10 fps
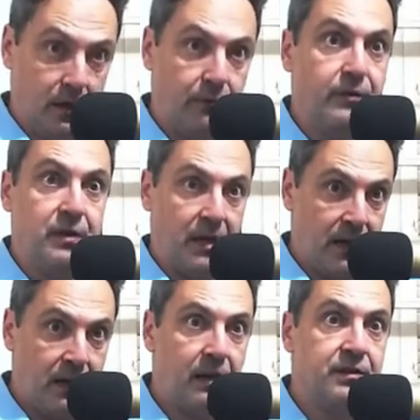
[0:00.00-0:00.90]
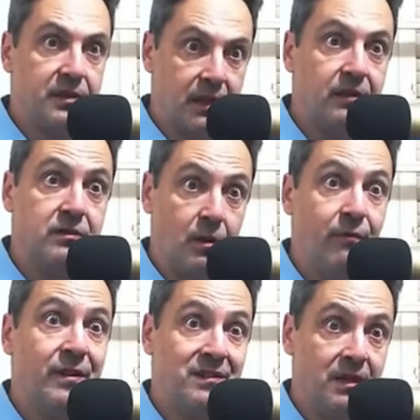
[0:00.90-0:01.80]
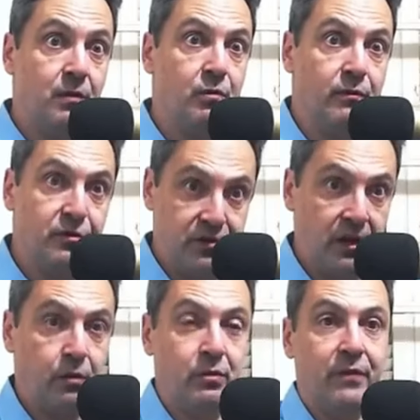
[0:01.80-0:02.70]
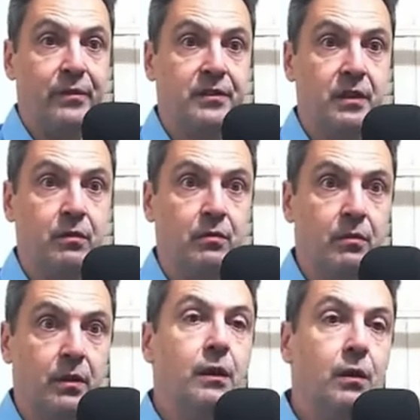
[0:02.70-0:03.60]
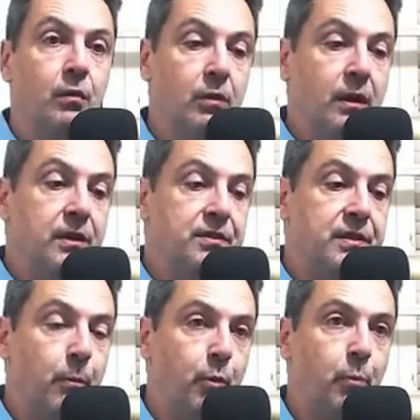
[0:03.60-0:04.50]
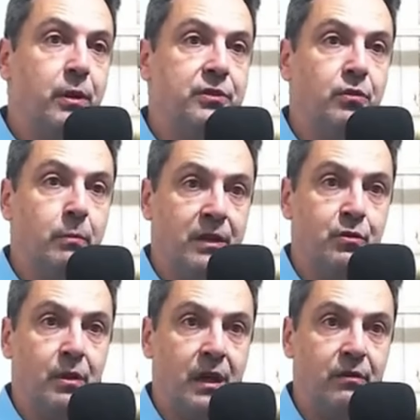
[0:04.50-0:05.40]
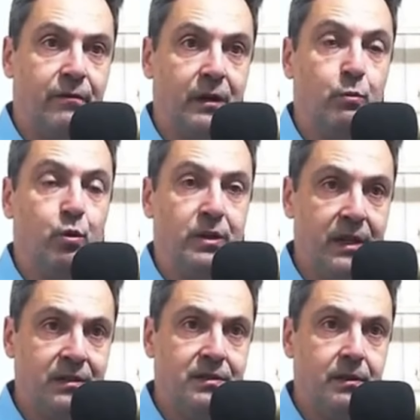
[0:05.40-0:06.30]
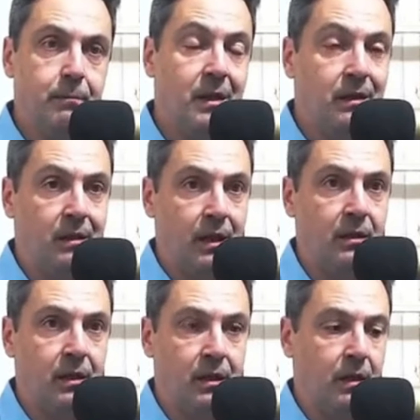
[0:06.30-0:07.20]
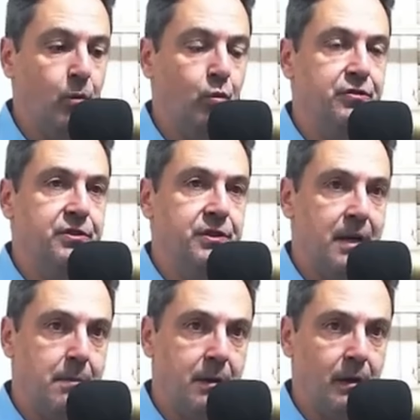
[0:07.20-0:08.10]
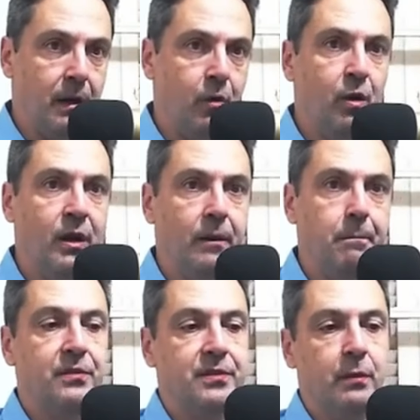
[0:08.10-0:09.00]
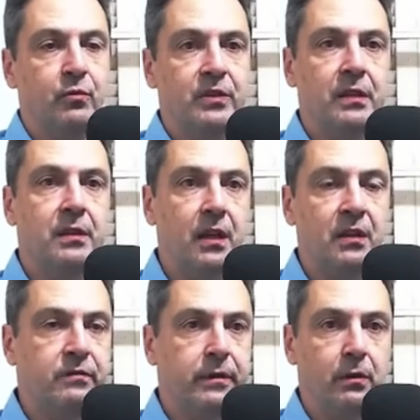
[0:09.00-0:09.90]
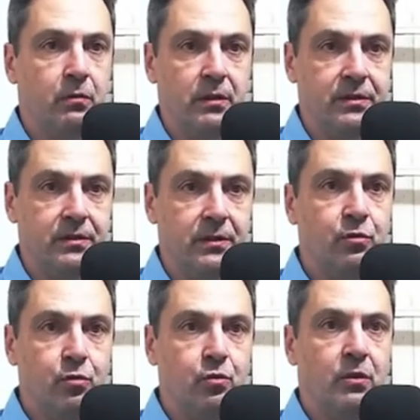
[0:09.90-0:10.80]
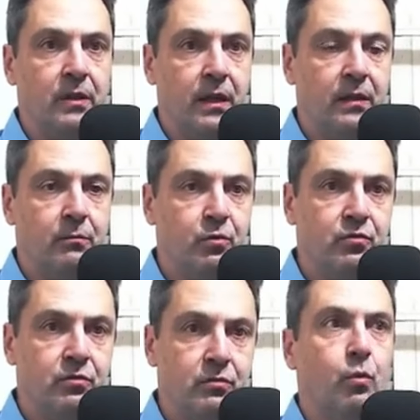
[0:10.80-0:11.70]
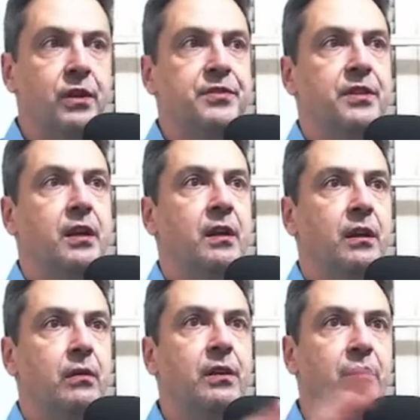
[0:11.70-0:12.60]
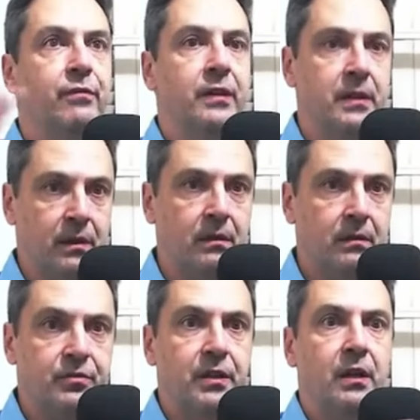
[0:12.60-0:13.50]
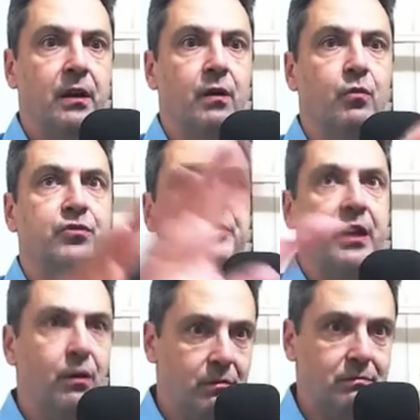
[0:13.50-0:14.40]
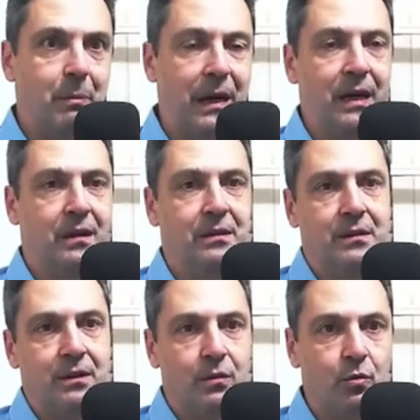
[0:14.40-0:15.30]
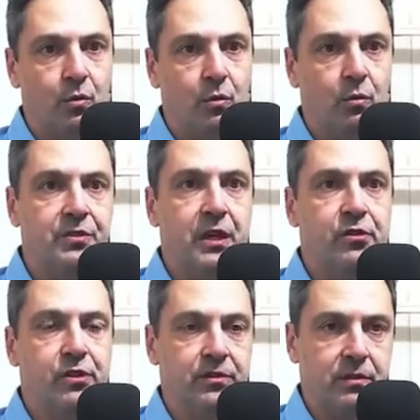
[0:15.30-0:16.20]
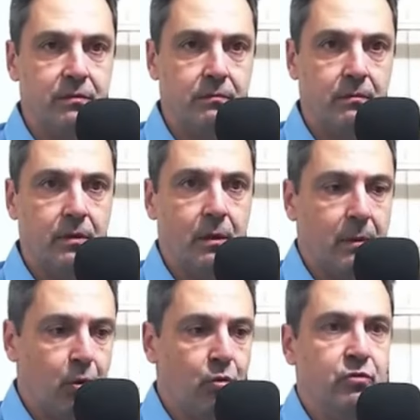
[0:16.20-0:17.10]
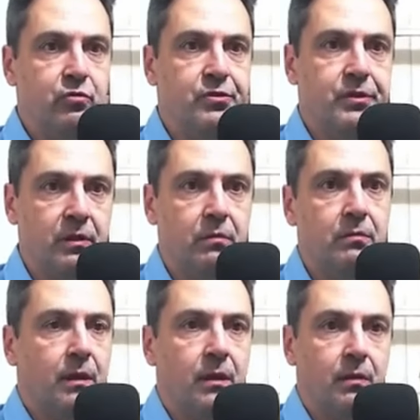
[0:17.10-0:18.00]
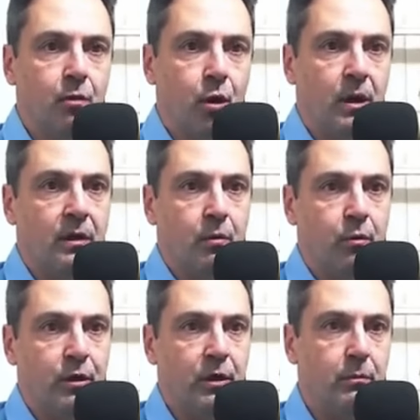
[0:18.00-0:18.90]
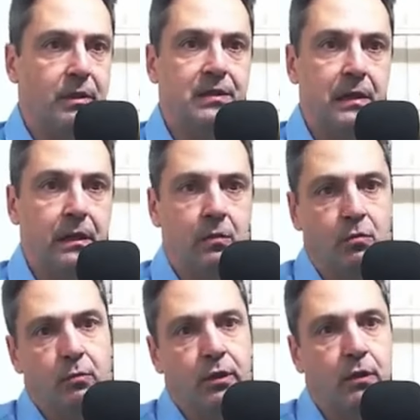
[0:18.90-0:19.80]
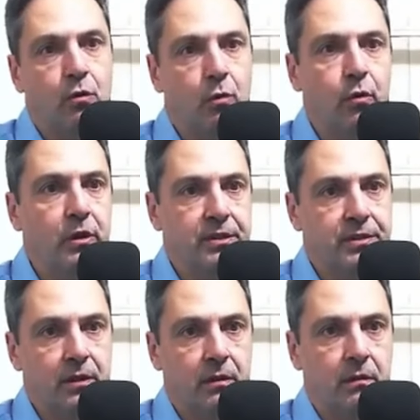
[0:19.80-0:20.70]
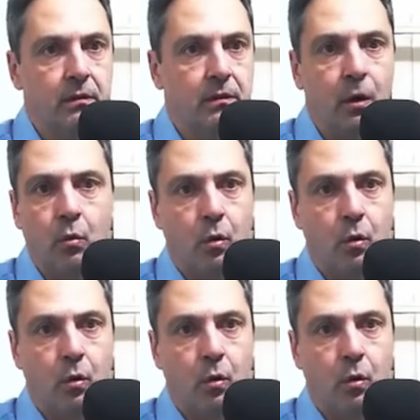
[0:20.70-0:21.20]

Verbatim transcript: Eu falei assim, é, esses caras estão fazendo, você que não está fazendo. Então, se a população do Brasil quer de fato mudança, entenda que o sistema, agora, estamos a três vírgulas de nos tornarmos o que seria nirvana, seria o céu para o, o esquerdista que é uma constituição que torna o modelo brasileiro no modelo comunista tal